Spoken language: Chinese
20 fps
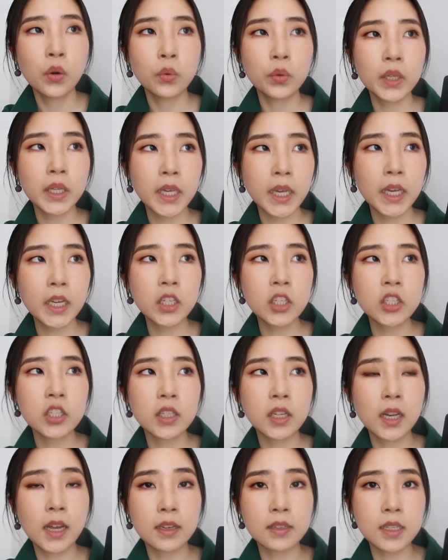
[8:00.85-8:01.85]
我一开始
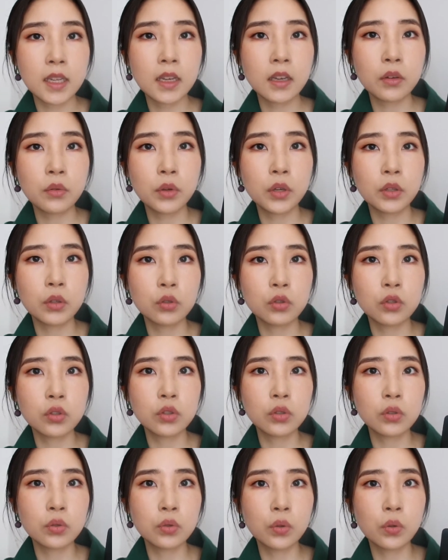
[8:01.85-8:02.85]
的两三个月都
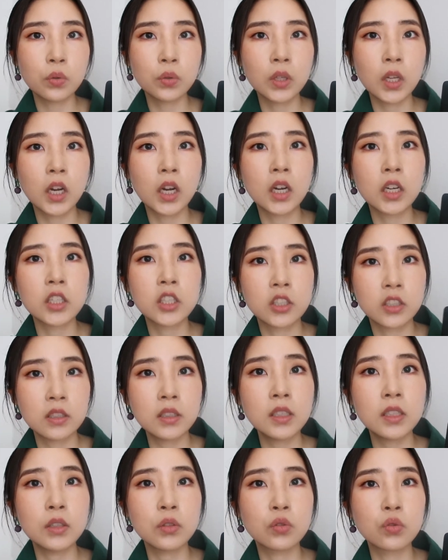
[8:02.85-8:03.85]
是用的实
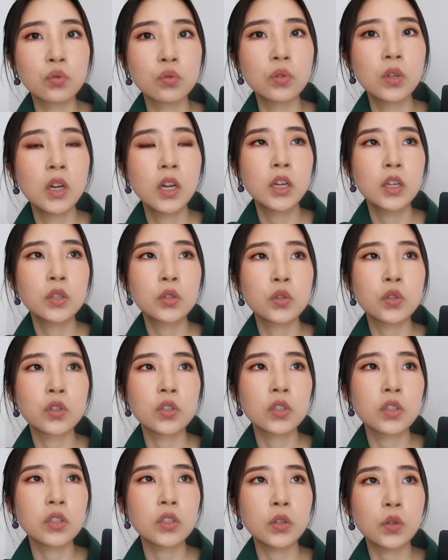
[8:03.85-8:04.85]
体书，就
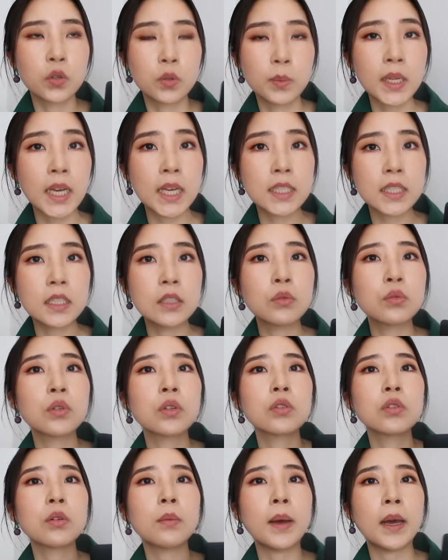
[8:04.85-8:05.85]
是有什么感兴
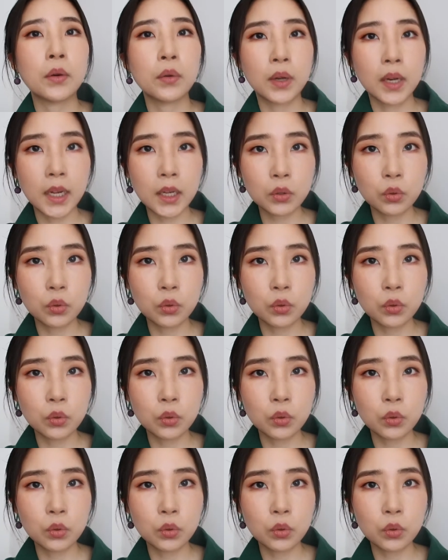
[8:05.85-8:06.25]
趣就买回来